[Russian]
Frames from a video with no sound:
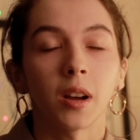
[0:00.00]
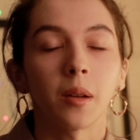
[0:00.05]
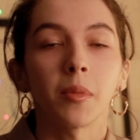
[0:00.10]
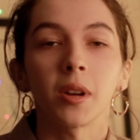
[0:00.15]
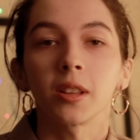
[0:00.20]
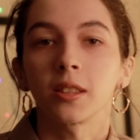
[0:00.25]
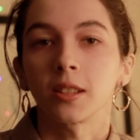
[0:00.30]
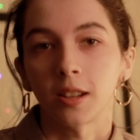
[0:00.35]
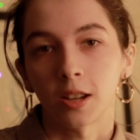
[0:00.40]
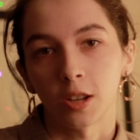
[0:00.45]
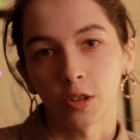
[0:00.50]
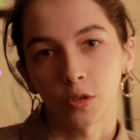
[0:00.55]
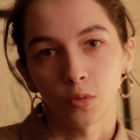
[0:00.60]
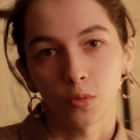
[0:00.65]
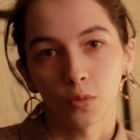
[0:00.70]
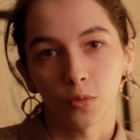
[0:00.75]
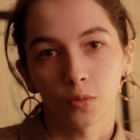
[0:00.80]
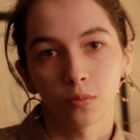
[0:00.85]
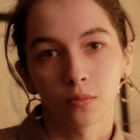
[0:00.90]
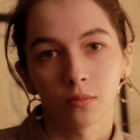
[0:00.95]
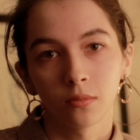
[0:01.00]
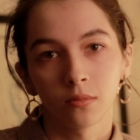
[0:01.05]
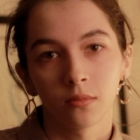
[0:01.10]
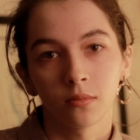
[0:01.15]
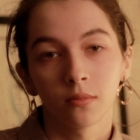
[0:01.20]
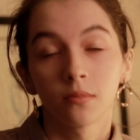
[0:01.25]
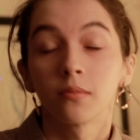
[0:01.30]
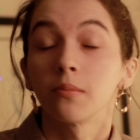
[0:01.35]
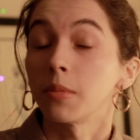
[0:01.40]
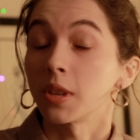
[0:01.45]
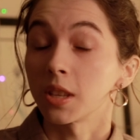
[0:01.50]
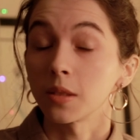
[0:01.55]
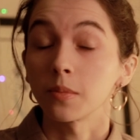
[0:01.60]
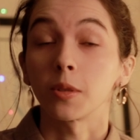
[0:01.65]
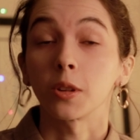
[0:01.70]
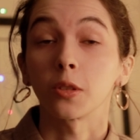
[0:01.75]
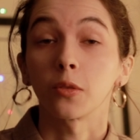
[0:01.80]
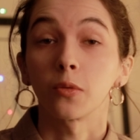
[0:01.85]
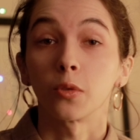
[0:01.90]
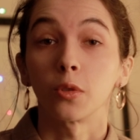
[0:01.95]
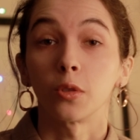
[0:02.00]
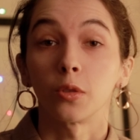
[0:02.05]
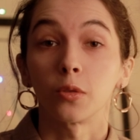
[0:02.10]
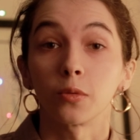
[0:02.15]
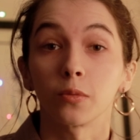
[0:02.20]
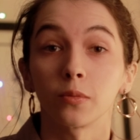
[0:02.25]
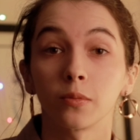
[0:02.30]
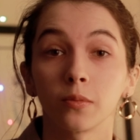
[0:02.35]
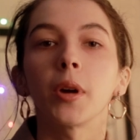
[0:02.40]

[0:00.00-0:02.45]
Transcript: вам откажут без портфолио.